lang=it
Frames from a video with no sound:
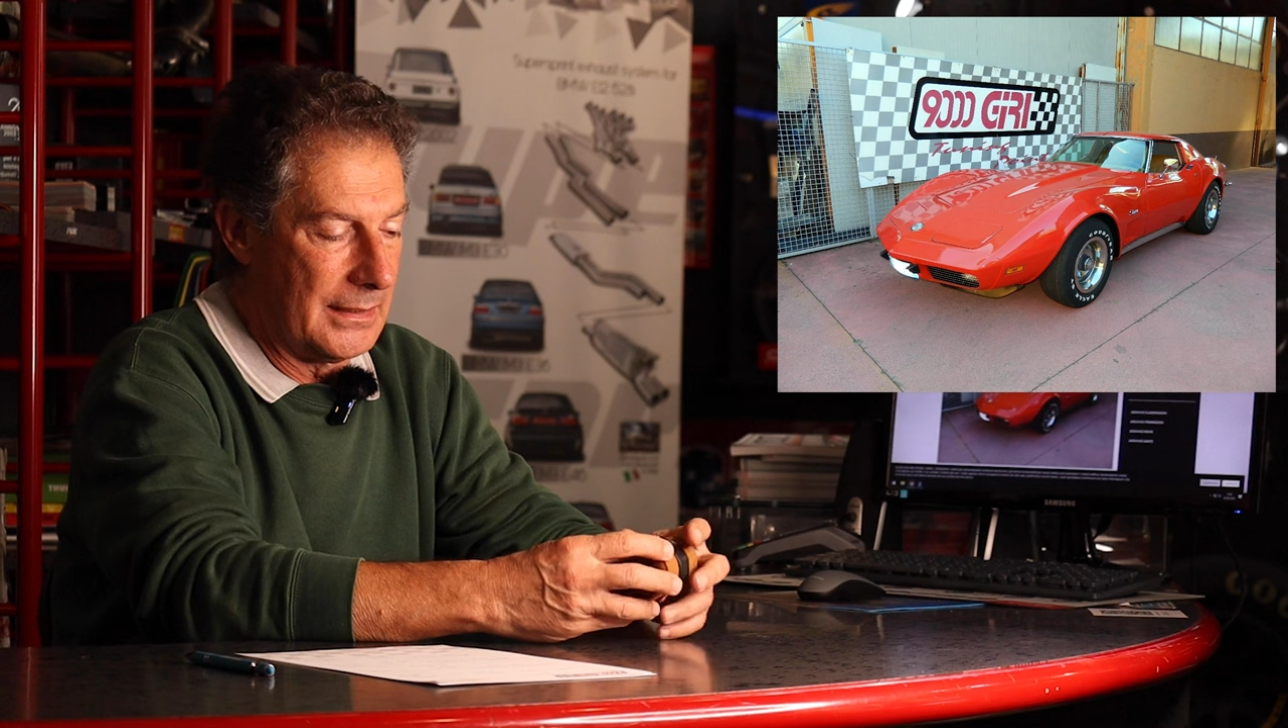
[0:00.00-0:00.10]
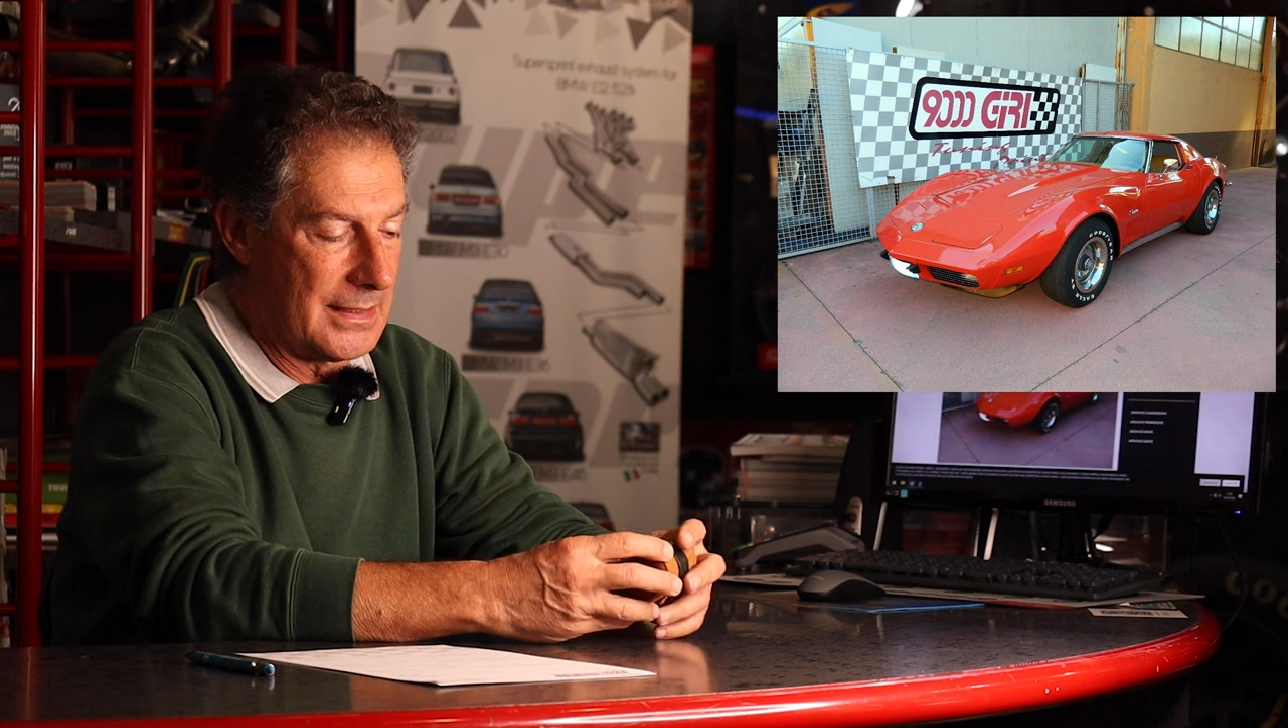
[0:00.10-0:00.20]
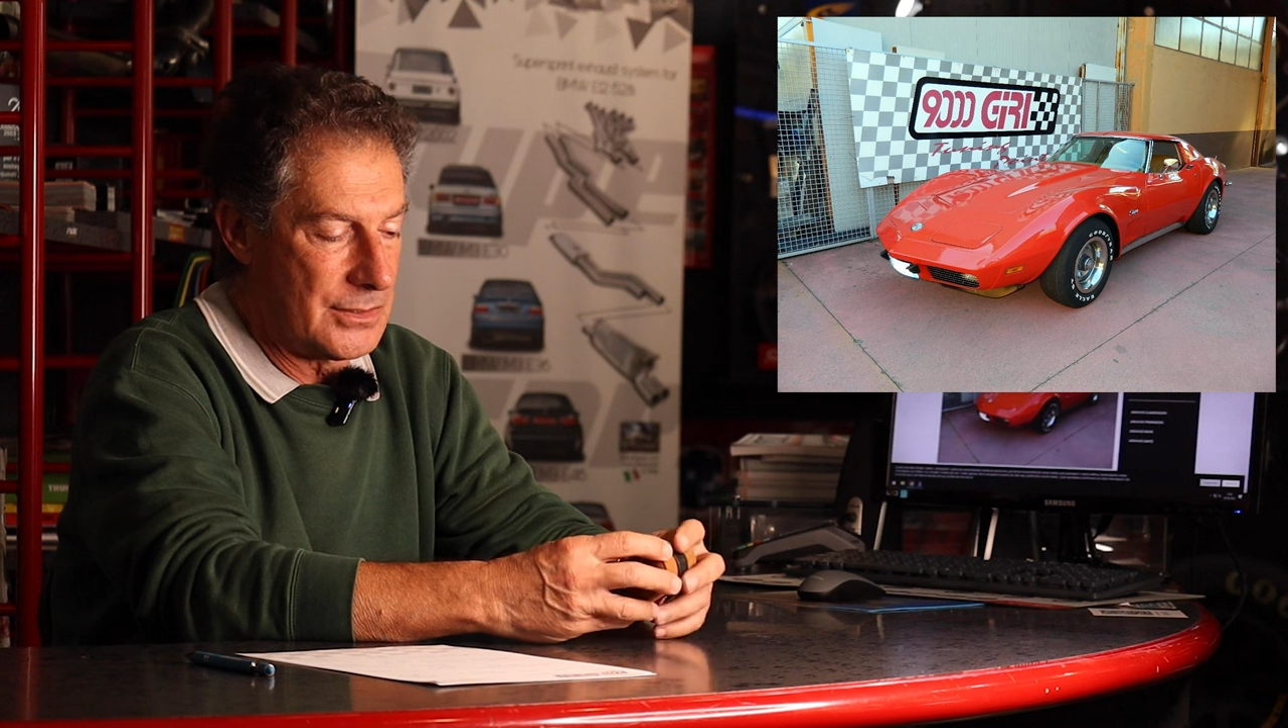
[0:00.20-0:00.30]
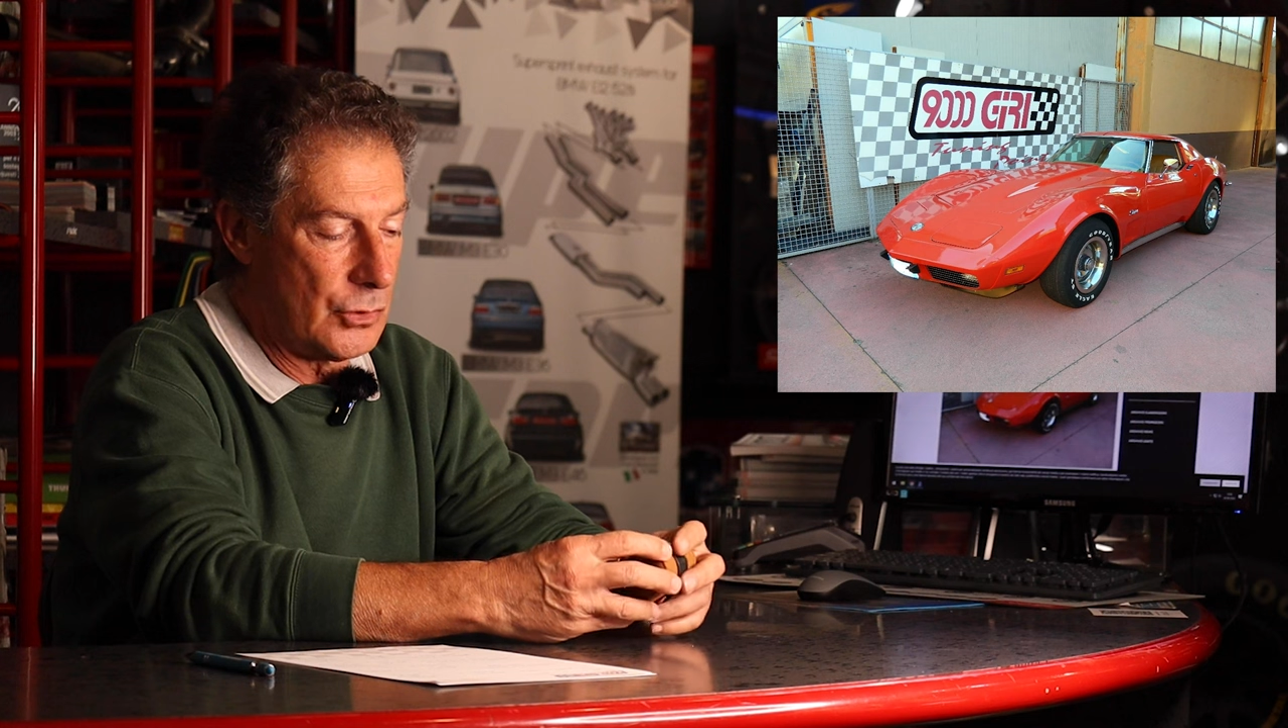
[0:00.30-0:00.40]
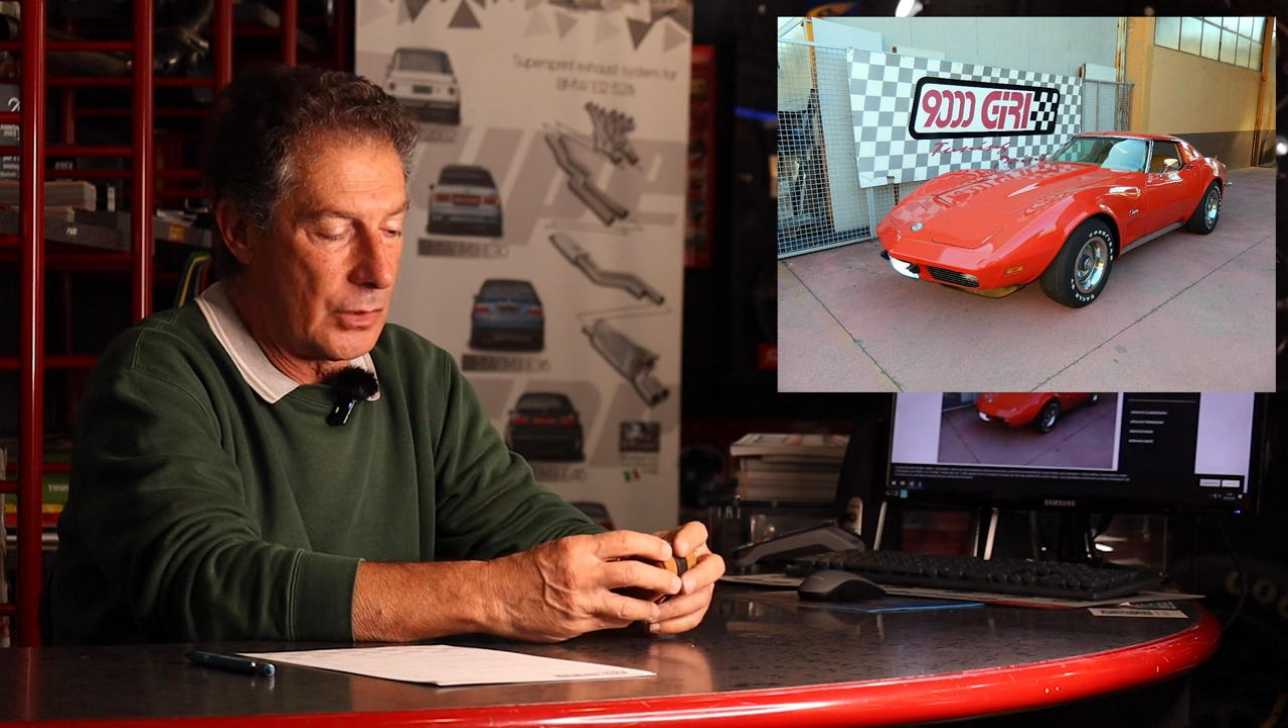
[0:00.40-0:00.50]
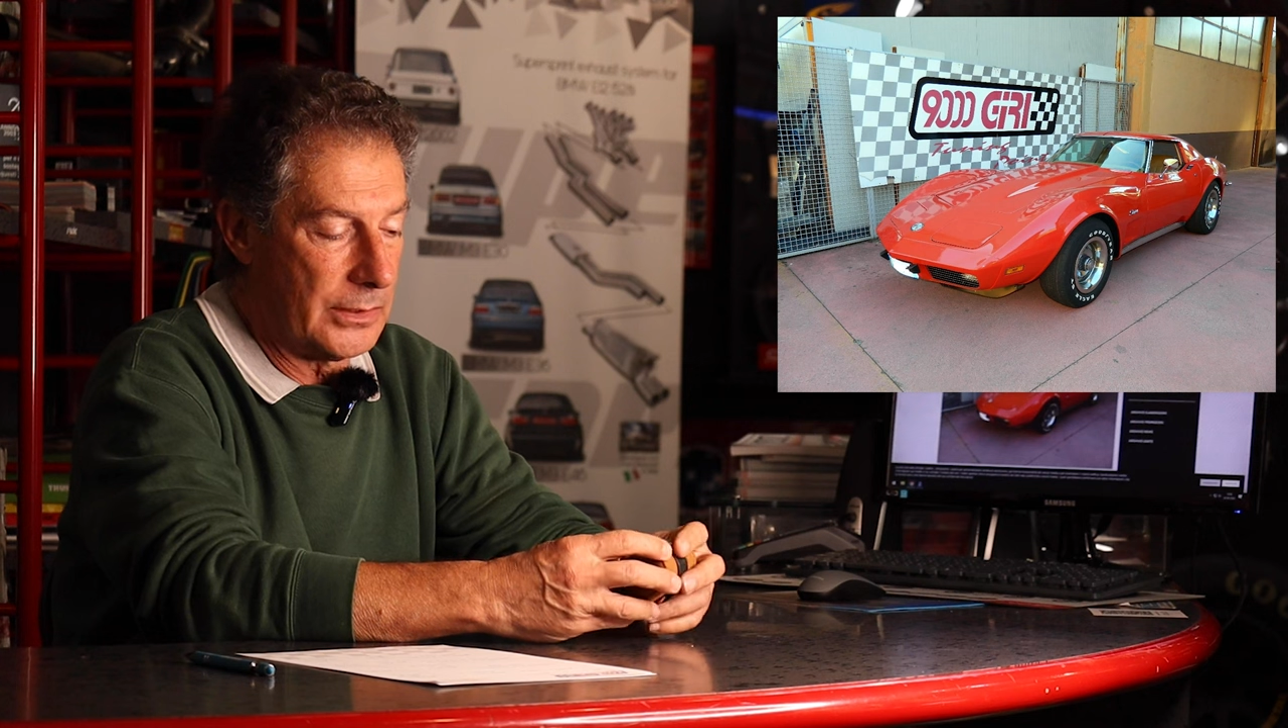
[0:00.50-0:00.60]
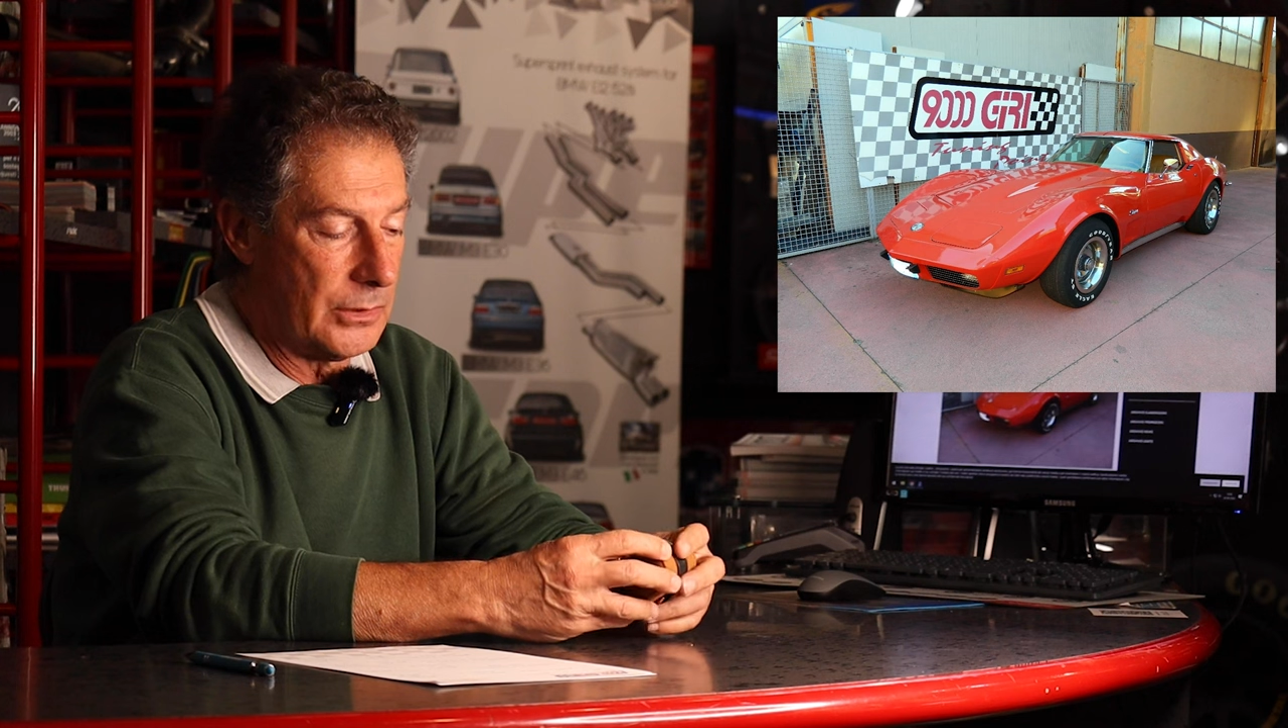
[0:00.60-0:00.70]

la storia